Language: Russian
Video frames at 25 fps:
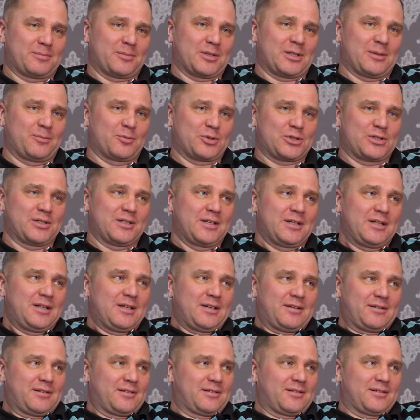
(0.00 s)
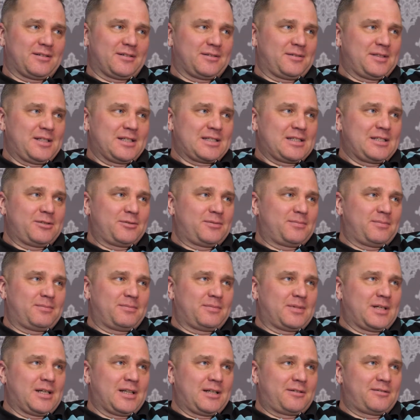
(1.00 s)
Потому что э, если
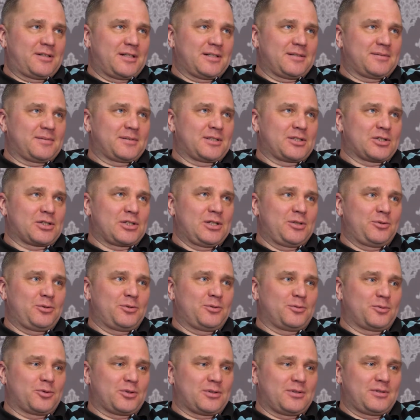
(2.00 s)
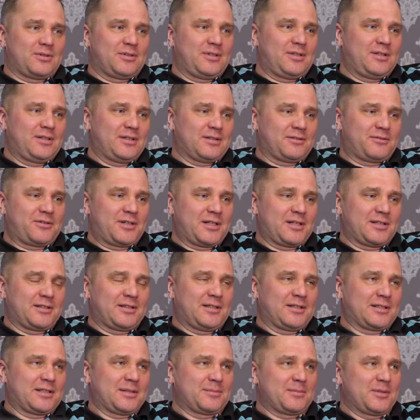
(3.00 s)
голова, к сожалению, вот не варит,
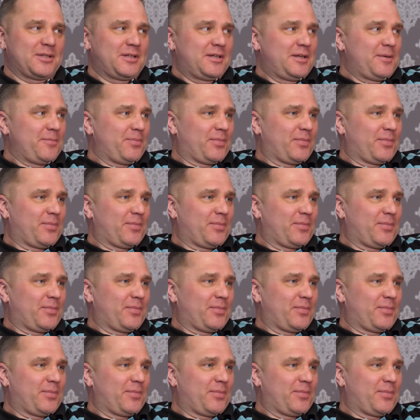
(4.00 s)
да, там